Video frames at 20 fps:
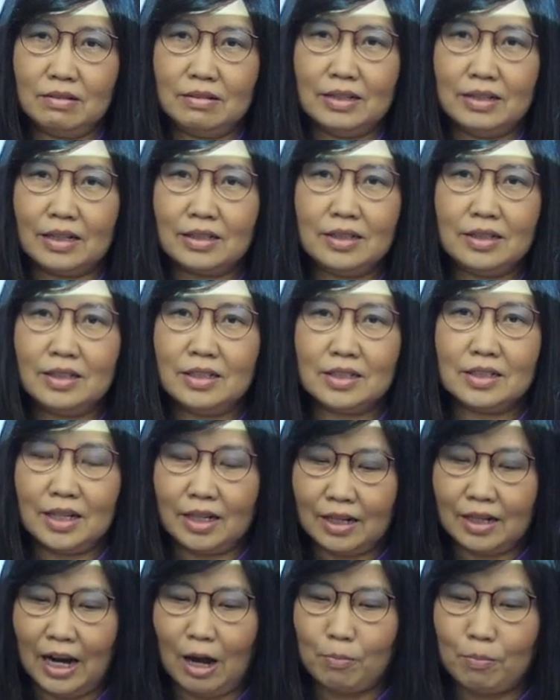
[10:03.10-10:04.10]
อย่างที่ดิฉั
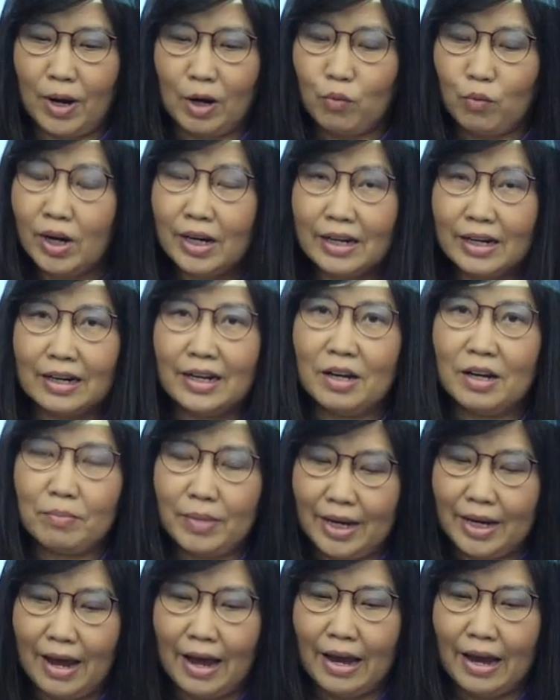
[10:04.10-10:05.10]
นกล่าวไปว่าหลีกเลี่ยง
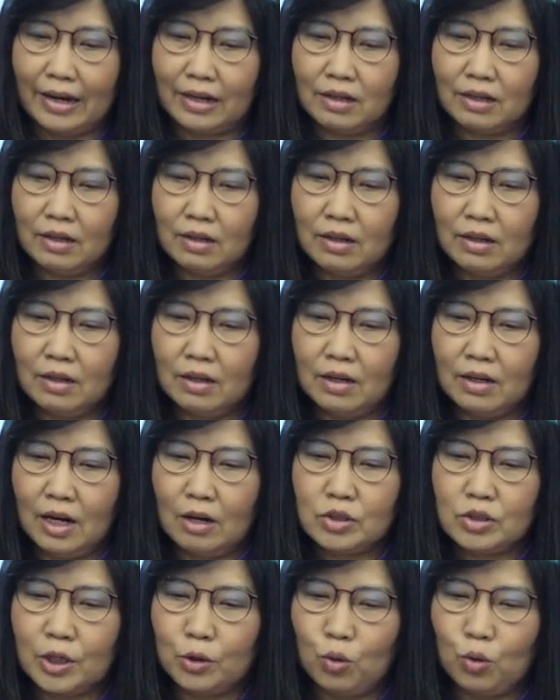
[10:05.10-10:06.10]
ไม่ได้
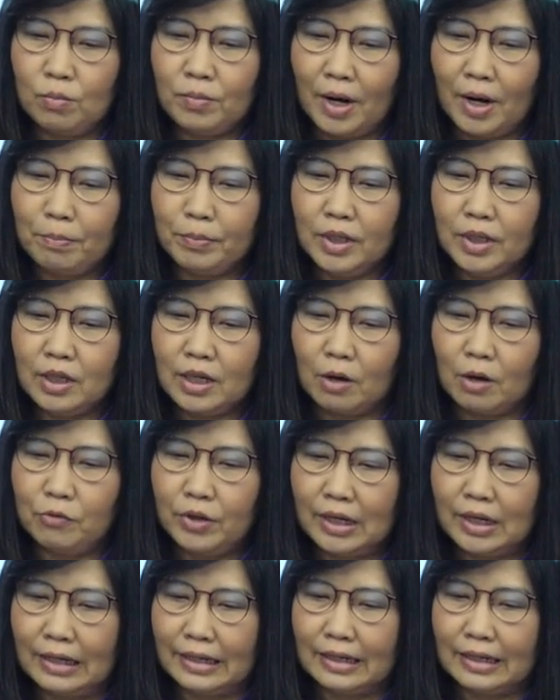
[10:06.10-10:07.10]
เราจะร่วมรับมือกับ
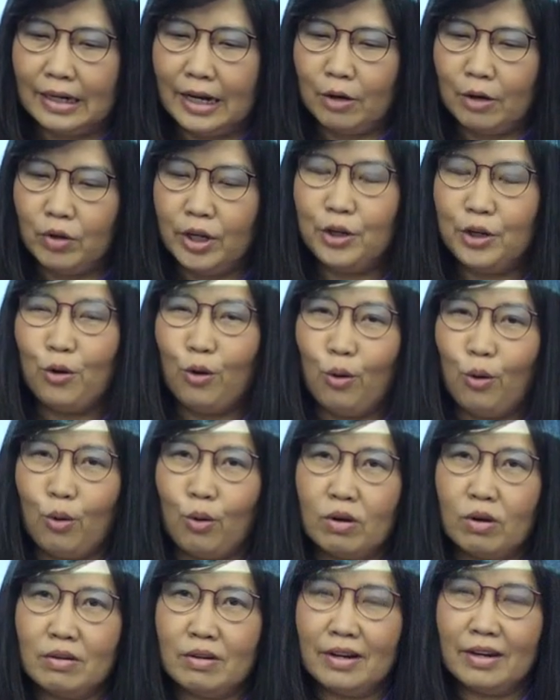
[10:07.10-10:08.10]
วิกฤตเอลนีโญ
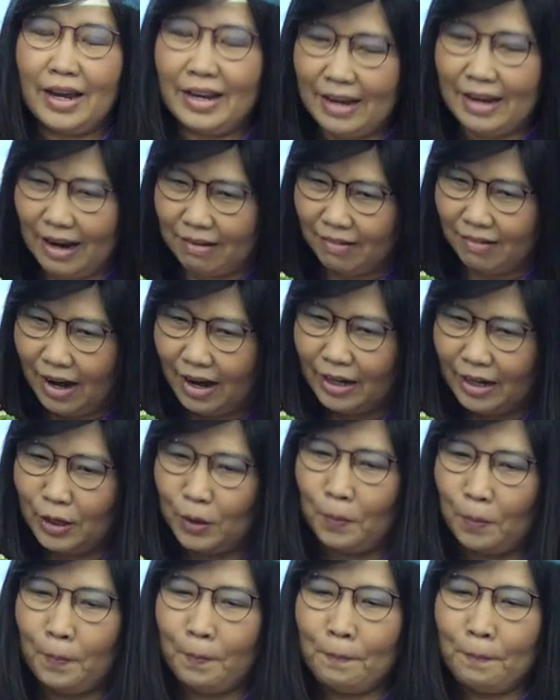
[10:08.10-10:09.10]
กันอย่างไร
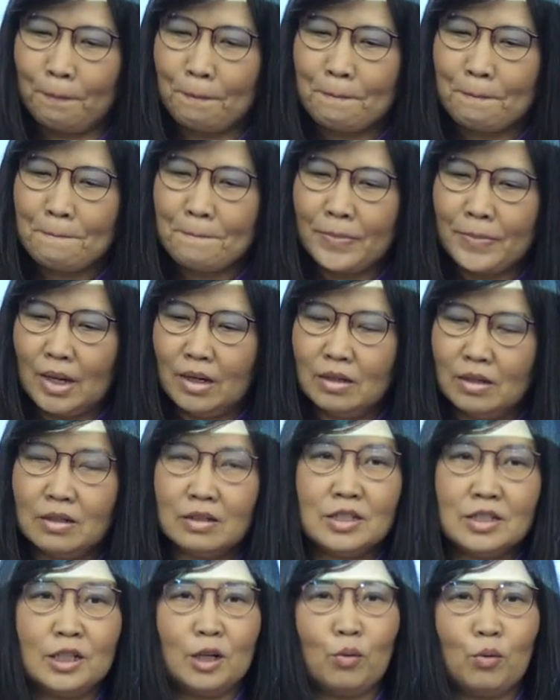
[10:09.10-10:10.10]

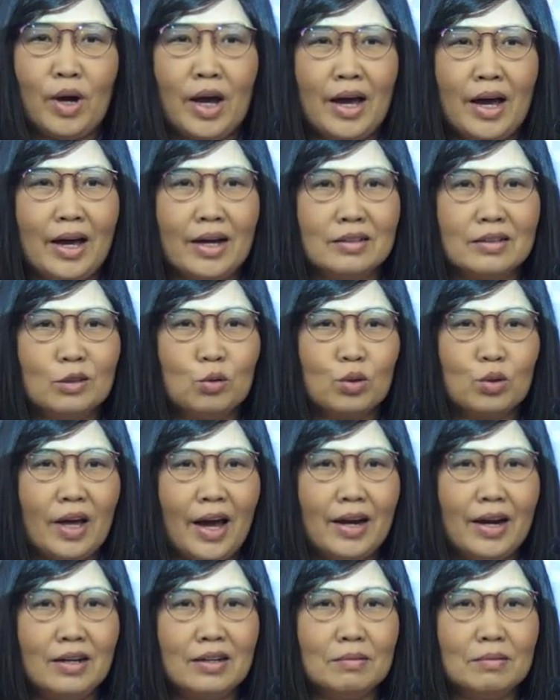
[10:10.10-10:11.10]
เชื่อว่าทุก
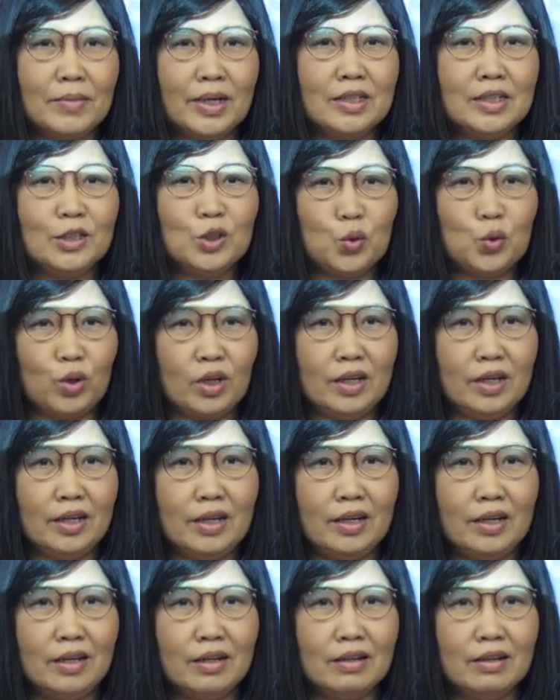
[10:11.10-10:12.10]
ท่านมาถึงจุดนี้